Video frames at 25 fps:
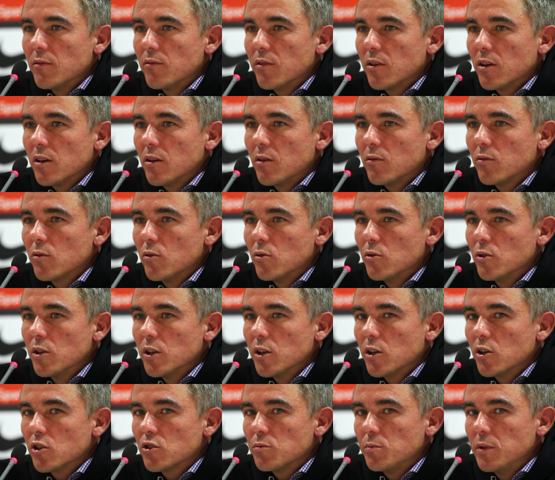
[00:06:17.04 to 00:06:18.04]
einfach aufgrund
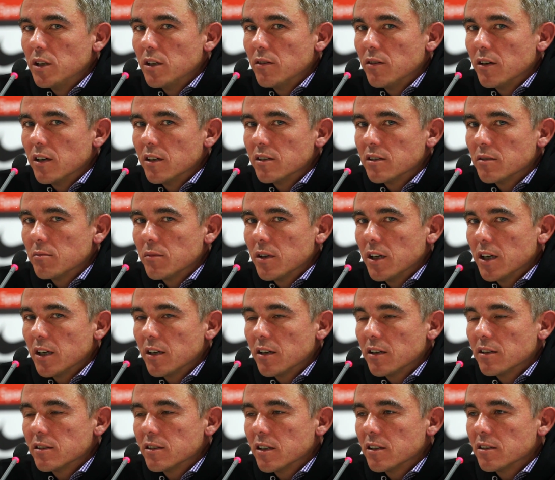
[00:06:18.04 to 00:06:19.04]
ihrer Spielweise im
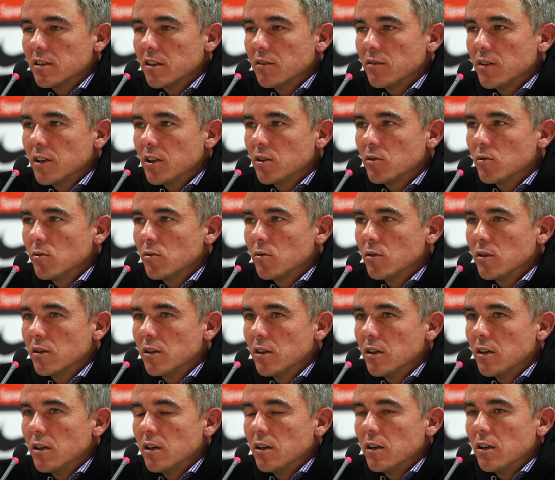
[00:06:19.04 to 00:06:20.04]
Gegner sehr, sehr wehtun.
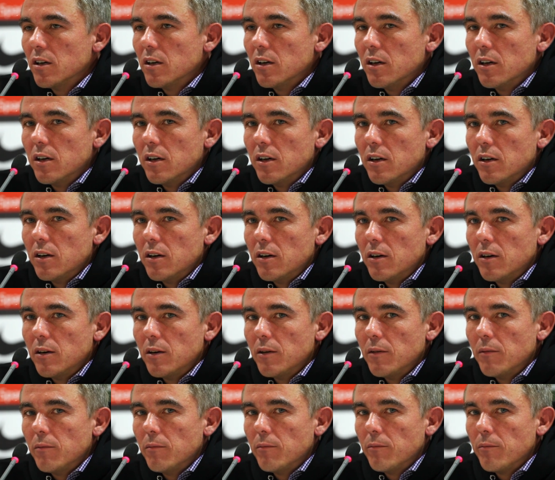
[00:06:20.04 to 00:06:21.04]

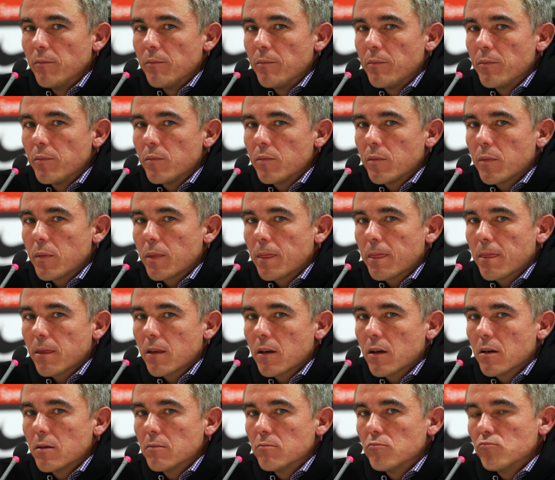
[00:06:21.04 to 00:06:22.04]
Ähm,
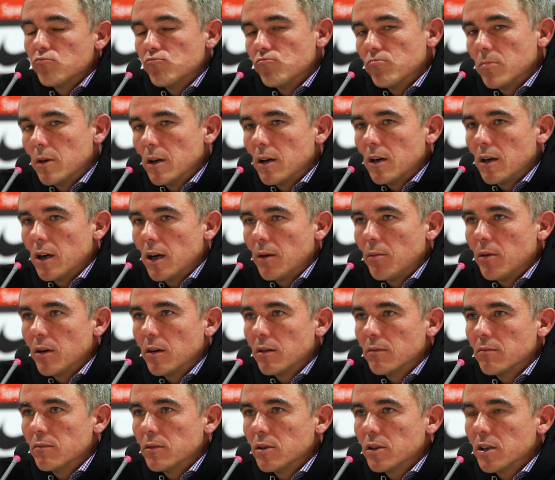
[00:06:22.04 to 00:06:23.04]

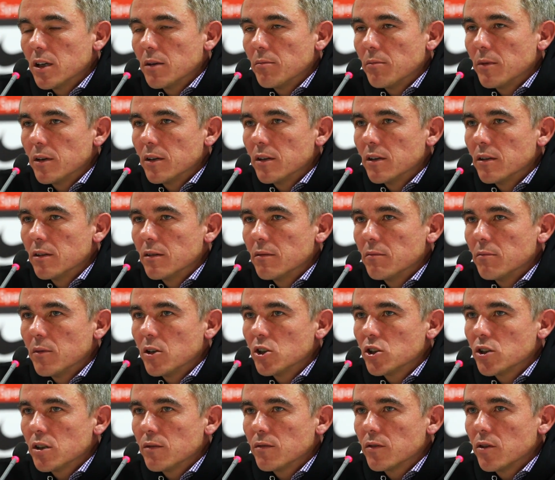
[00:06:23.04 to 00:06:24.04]
aber ich habe meine
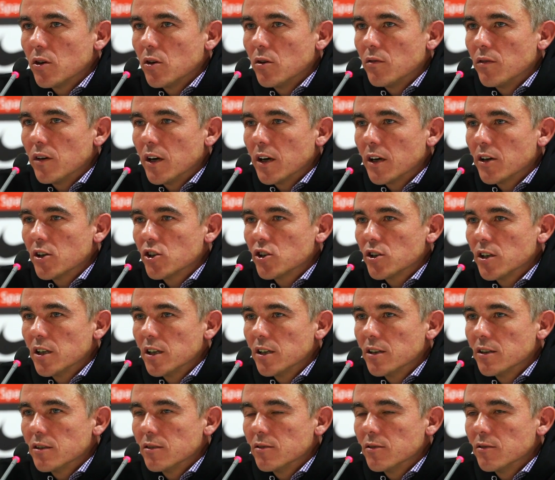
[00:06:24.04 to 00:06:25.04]
Mannschaft darauf
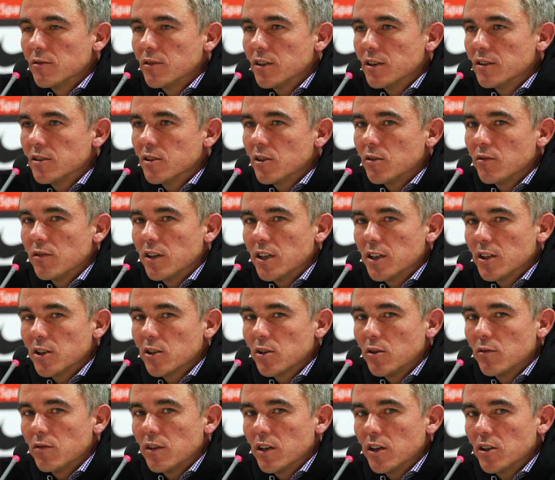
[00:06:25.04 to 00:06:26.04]
eingestellt und werde sie auch weiter
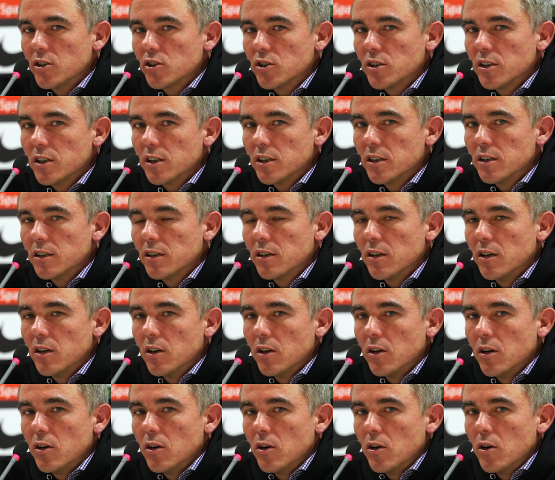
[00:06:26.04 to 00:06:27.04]
darauf einstellen.
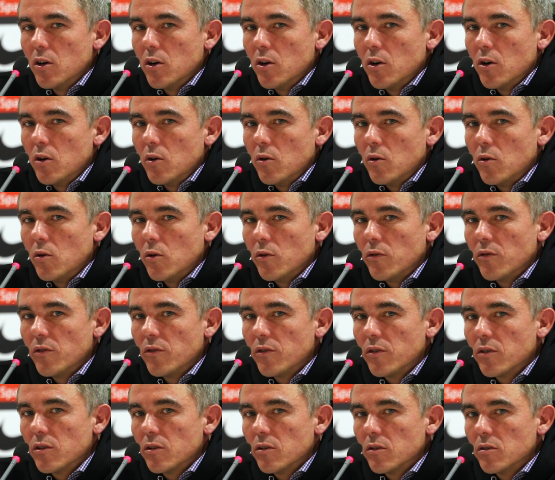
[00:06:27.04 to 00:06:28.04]

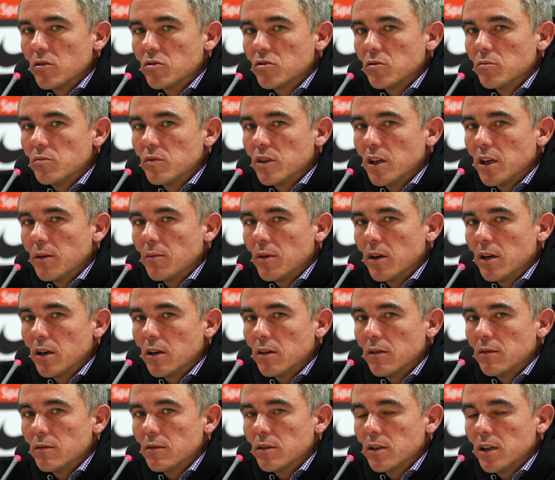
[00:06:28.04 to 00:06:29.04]
Und äh, zum
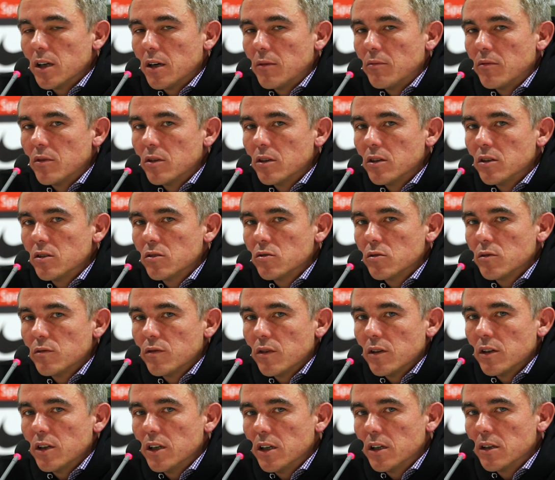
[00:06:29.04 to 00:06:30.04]
Thema, da haben wir nicht zu
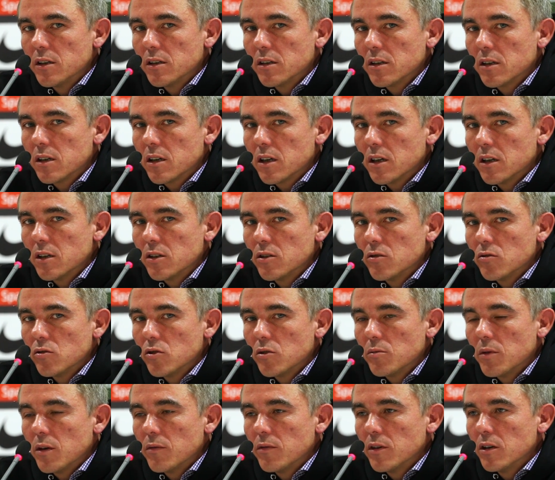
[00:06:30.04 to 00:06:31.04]
verlieren, kann ich
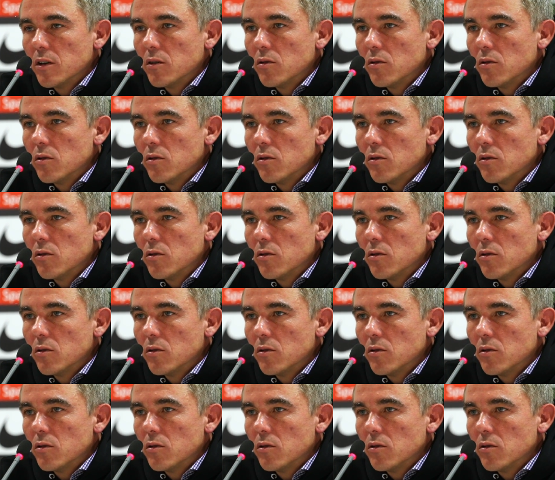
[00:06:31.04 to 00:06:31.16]
nur nochmal